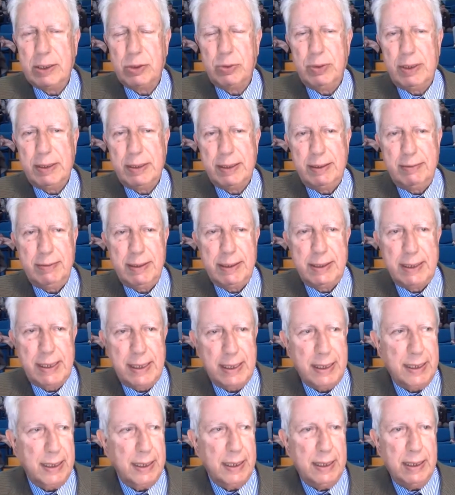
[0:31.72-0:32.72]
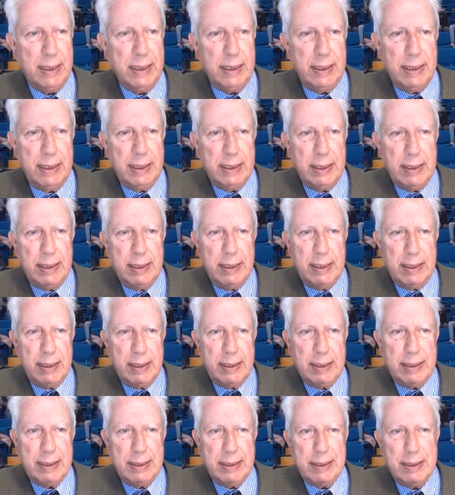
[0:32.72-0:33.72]
sua attività,
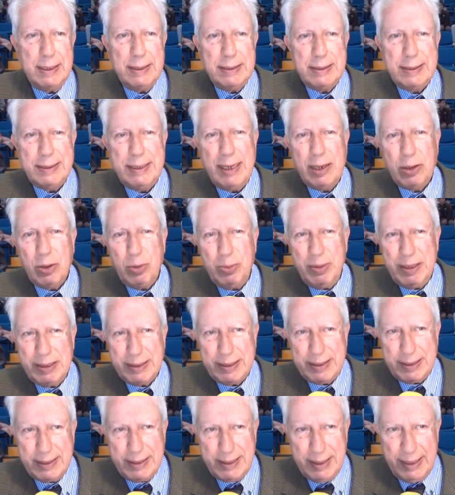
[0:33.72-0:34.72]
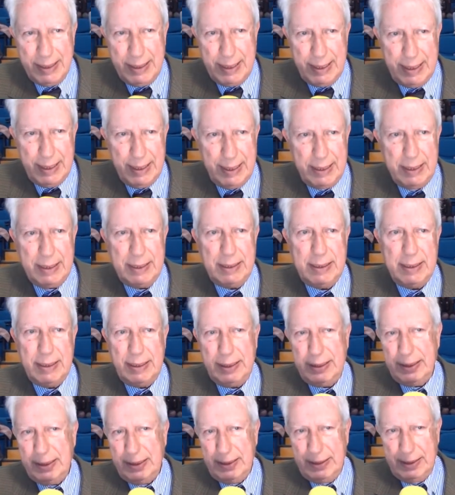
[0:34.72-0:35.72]
sia come stile eh,
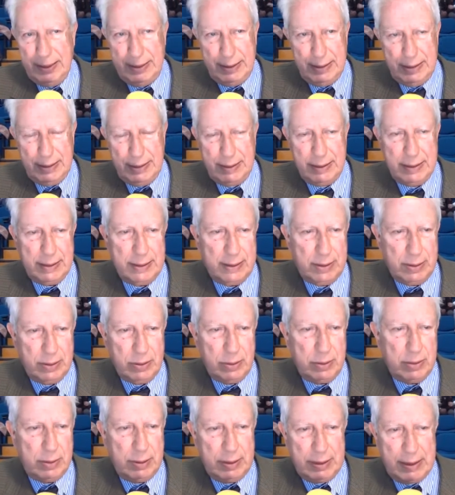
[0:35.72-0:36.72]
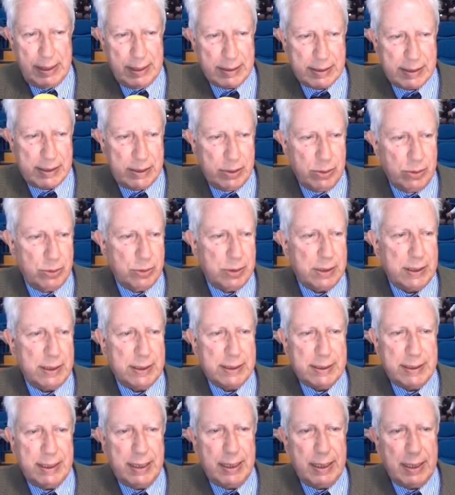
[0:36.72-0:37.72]
di azione,
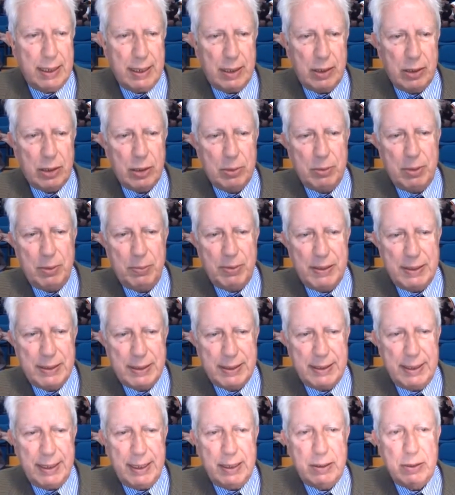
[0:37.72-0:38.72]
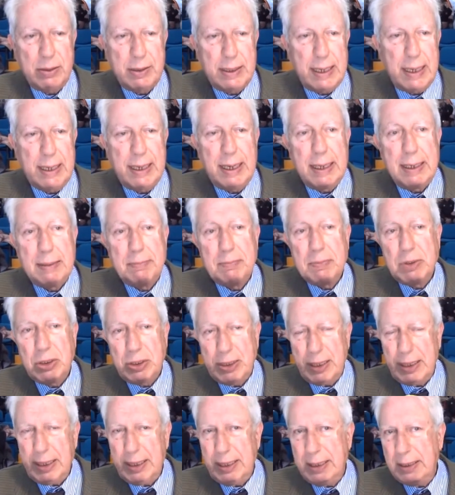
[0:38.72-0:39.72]
sia come pensiero dalla
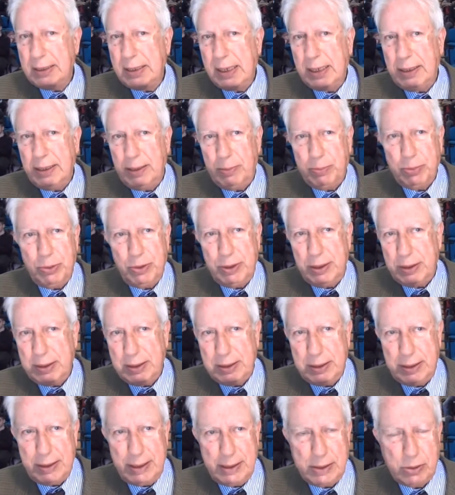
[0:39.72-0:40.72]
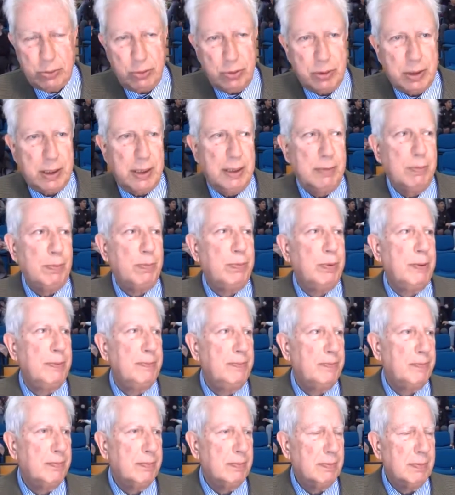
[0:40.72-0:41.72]
generalità dei politici del suo tempo,
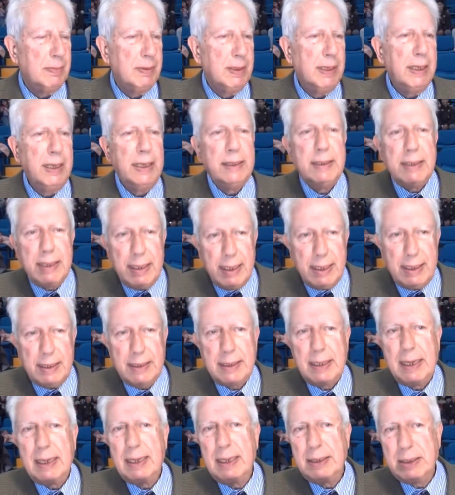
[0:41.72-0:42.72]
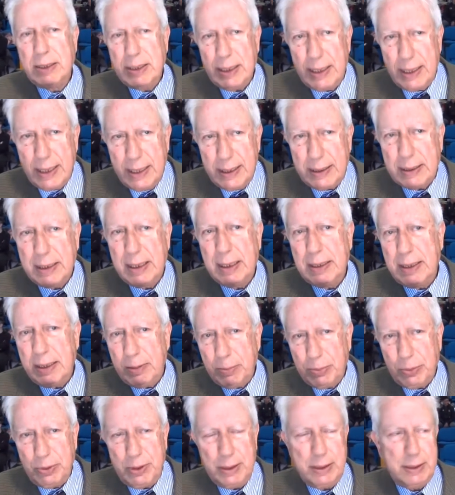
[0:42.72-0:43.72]
direi dalla generalità dei
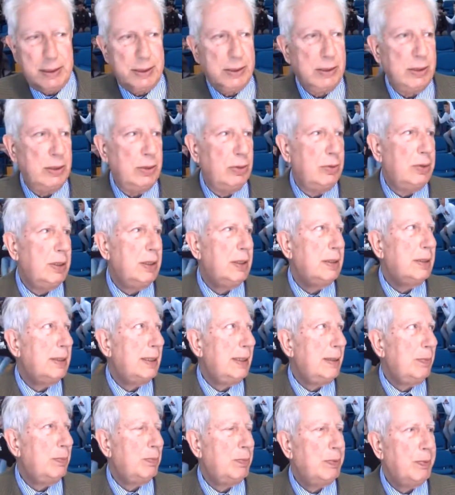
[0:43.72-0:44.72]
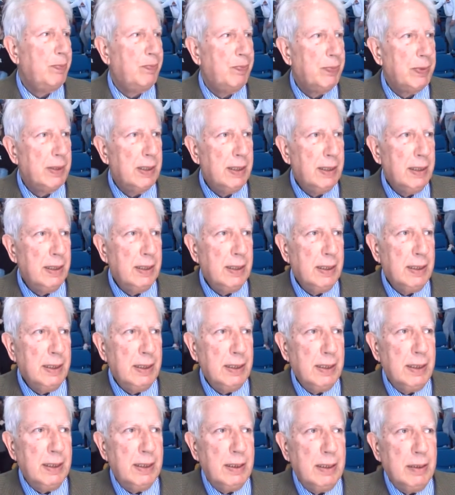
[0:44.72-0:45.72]
politici di ogni tempo,
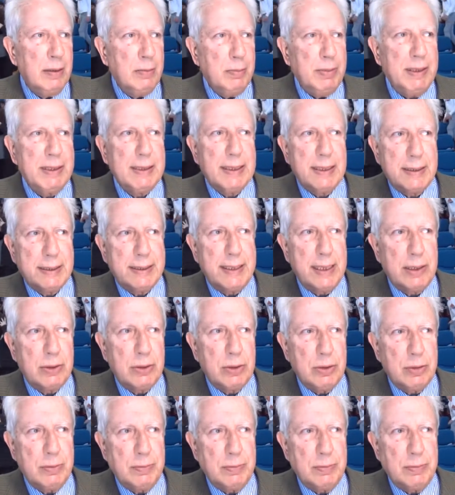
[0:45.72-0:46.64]
perché è stata